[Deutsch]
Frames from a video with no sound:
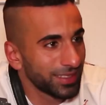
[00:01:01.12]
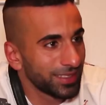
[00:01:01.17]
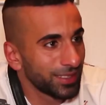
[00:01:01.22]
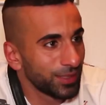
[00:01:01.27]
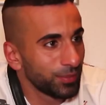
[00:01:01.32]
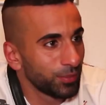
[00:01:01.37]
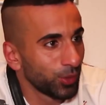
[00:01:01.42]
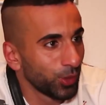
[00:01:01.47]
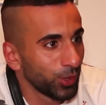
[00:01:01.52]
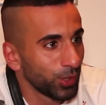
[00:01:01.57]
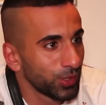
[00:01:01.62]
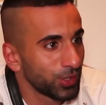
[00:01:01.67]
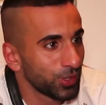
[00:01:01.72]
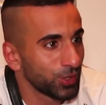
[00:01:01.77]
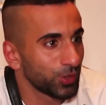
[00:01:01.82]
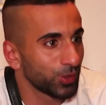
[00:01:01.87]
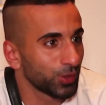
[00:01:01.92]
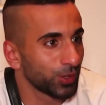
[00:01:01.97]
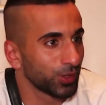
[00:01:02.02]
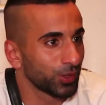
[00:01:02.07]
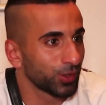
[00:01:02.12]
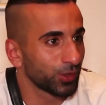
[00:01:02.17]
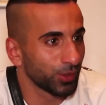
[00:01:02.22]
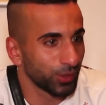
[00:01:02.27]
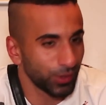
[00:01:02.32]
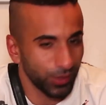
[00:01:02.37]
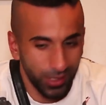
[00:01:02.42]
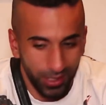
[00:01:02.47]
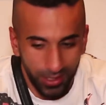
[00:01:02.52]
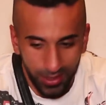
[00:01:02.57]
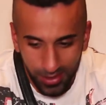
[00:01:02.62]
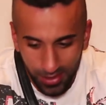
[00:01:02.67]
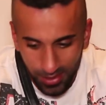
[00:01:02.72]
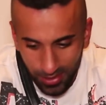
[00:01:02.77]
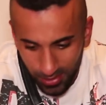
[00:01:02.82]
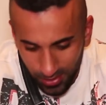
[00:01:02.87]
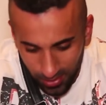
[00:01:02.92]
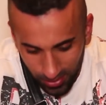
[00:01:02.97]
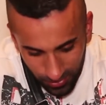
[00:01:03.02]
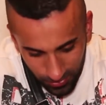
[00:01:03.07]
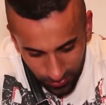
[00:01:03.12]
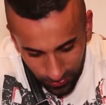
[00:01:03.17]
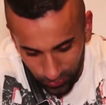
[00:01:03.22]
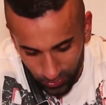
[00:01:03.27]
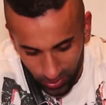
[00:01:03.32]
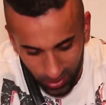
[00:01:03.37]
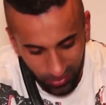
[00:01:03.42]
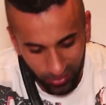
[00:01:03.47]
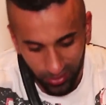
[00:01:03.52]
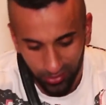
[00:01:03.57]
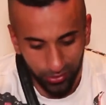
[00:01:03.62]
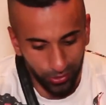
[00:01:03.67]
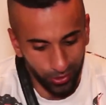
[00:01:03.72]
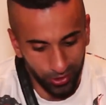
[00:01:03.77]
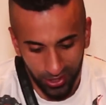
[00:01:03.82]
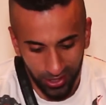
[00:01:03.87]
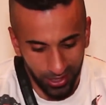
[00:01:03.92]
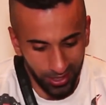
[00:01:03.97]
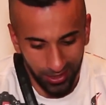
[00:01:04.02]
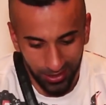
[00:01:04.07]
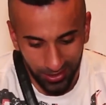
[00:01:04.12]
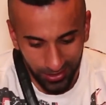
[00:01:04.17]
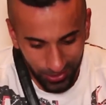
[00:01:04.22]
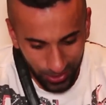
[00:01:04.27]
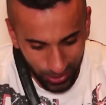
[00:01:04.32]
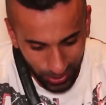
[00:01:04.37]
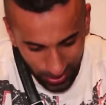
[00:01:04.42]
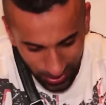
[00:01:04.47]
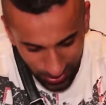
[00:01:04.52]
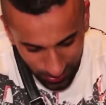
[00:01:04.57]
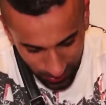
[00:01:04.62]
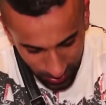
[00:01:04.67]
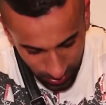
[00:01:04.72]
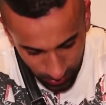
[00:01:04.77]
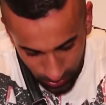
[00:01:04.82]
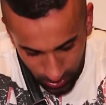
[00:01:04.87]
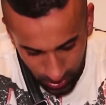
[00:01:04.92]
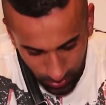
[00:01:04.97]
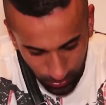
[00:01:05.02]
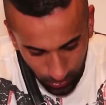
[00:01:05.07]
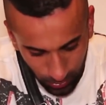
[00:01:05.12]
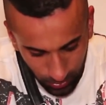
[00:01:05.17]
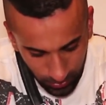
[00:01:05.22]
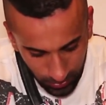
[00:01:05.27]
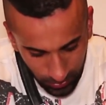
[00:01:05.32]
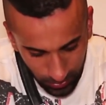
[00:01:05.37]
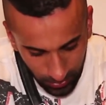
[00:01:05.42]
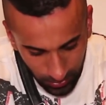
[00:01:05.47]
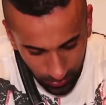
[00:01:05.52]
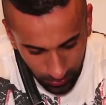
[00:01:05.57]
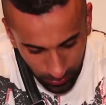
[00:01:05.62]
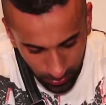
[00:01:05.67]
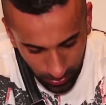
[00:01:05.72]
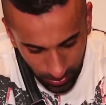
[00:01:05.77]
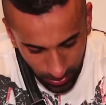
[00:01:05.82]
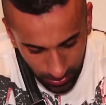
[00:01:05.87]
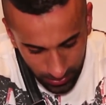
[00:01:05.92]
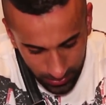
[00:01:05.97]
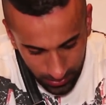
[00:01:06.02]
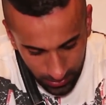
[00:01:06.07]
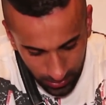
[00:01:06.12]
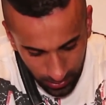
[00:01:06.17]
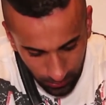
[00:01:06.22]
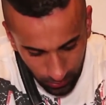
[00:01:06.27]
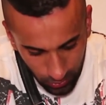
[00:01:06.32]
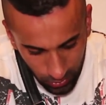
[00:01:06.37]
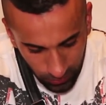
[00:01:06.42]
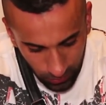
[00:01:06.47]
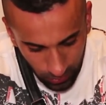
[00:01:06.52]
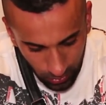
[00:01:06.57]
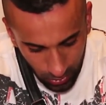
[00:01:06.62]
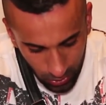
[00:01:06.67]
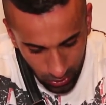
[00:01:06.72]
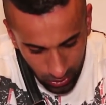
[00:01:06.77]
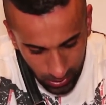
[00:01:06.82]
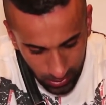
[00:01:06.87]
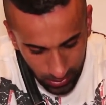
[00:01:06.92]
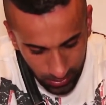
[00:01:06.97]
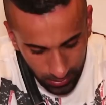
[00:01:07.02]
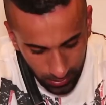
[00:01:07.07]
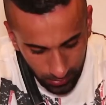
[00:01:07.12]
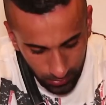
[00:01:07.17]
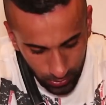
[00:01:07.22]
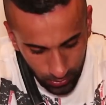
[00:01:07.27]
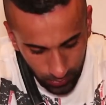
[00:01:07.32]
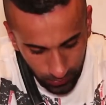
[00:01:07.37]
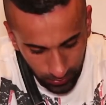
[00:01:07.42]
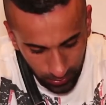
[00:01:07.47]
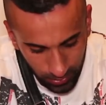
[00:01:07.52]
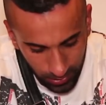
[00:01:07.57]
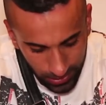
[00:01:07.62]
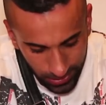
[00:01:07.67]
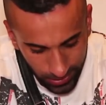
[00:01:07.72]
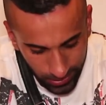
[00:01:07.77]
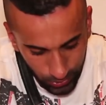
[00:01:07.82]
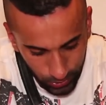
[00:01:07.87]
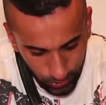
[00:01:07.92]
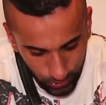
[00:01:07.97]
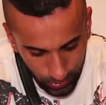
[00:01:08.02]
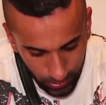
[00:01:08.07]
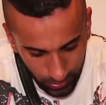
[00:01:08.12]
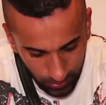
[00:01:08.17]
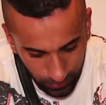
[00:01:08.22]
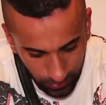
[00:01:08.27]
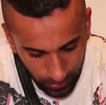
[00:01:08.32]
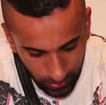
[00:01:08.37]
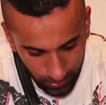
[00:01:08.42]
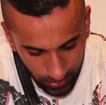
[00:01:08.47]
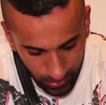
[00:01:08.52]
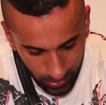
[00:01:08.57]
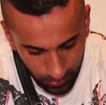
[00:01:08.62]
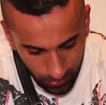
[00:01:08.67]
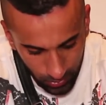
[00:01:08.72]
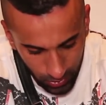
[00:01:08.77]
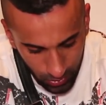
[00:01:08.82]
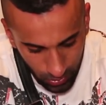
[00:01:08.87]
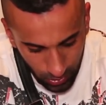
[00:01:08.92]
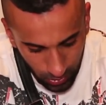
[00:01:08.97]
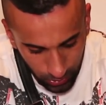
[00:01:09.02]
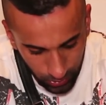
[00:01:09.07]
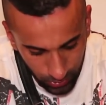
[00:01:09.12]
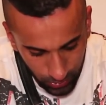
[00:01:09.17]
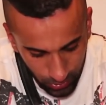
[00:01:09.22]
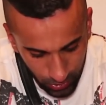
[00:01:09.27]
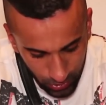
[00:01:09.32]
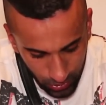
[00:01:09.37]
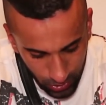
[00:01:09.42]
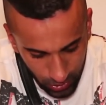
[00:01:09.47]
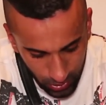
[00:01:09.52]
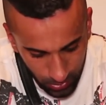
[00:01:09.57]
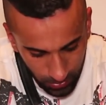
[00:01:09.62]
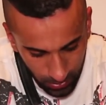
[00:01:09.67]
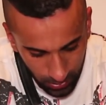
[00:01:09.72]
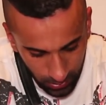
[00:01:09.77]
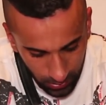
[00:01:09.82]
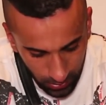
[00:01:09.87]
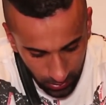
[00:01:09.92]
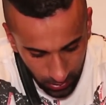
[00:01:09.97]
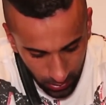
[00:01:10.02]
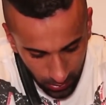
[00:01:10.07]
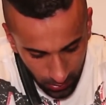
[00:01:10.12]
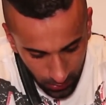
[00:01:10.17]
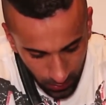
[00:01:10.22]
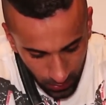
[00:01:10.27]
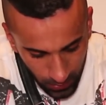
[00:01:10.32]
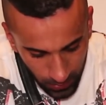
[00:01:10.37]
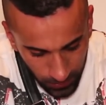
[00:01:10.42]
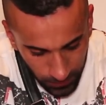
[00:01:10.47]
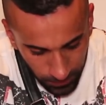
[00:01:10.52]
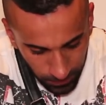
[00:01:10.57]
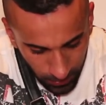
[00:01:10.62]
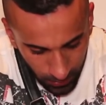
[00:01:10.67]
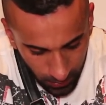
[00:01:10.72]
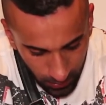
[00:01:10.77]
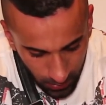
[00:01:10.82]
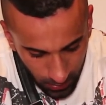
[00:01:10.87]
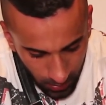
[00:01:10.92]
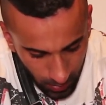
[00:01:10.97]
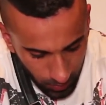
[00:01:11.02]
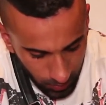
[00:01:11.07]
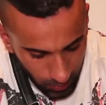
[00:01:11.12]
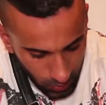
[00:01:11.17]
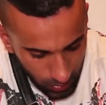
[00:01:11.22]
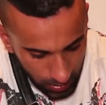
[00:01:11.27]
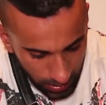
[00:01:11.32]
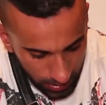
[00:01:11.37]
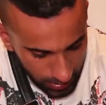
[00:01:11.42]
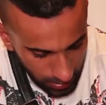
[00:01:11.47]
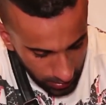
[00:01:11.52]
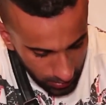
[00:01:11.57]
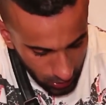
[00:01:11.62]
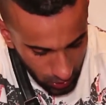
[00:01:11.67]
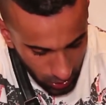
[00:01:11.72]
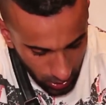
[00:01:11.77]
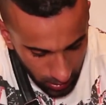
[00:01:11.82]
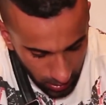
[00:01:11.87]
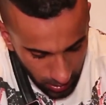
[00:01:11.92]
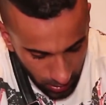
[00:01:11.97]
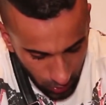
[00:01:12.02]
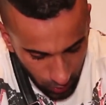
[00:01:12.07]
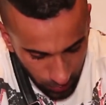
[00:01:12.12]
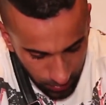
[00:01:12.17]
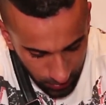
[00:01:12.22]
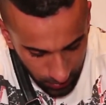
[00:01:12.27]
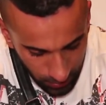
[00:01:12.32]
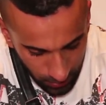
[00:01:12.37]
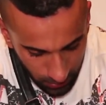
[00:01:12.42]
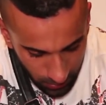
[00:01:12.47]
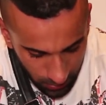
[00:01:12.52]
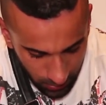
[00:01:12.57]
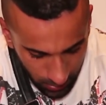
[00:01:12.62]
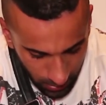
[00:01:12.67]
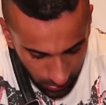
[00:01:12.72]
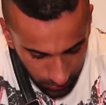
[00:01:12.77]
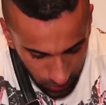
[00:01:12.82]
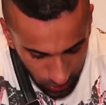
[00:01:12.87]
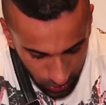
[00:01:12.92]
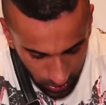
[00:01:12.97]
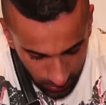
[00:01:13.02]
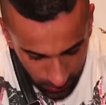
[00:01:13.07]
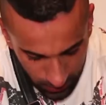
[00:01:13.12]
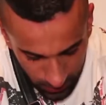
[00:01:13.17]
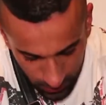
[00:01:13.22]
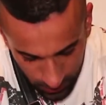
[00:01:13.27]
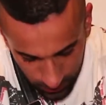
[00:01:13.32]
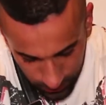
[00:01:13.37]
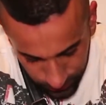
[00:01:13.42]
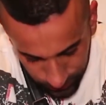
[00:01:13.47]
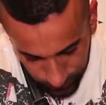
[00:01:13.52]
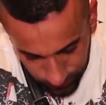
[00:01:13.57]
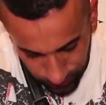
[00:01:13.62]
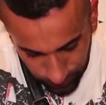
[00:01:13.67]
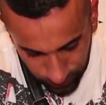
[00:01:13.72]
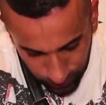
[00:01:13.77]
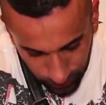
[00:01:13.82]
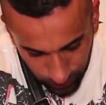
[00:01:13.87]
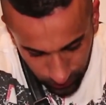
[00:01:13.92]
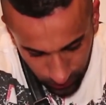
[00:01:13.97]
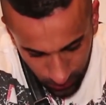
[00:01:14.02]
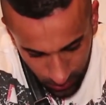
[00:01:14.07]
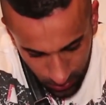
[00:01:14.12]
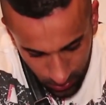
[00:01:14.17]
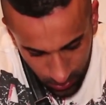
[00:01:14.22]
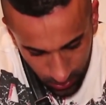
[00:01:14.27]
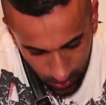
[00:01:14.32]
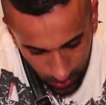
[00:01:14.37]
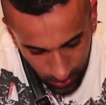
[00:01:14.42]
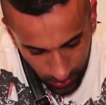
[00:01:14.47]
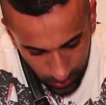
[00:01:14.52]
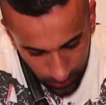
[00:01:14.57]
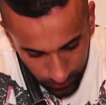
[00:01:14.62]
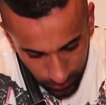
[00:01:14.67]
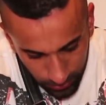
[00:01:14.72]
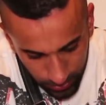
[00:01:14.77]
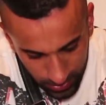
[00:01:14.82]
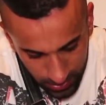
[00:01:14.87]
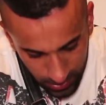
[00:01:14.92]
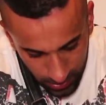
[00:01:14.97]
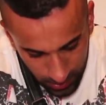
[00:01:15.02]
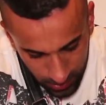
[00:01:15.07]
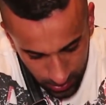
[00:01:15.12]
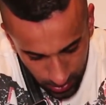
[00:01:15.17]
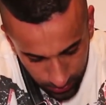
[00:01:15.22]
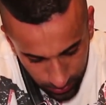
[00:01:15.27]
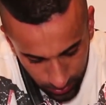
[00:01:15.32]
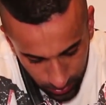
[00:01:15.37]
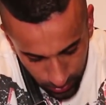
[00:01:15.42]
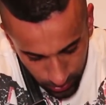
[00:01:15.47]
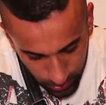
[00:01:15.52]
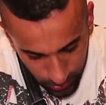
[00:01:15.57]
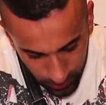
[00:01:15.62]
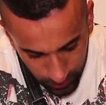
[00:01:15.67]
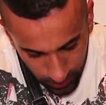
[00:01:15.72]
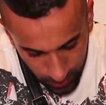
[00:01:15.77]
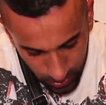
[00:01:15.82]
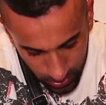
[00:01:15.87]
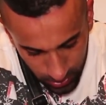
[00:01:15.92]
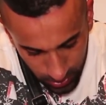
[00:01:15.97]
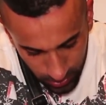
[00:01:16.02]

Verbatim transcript: 97 oder so. Okay. Das war voll geil, als ich 18 war. Aber ich habe auch im ersten Jahr, wo ich Führerschein hatte, habe ich viele Leihautos gefahren. Das hat mich so autosüchtig gemacht. Ähm, zuletzt hatte ich einen E-Coupé, den habe ich jetzt gerade von Mercedes abgelöst, weil ich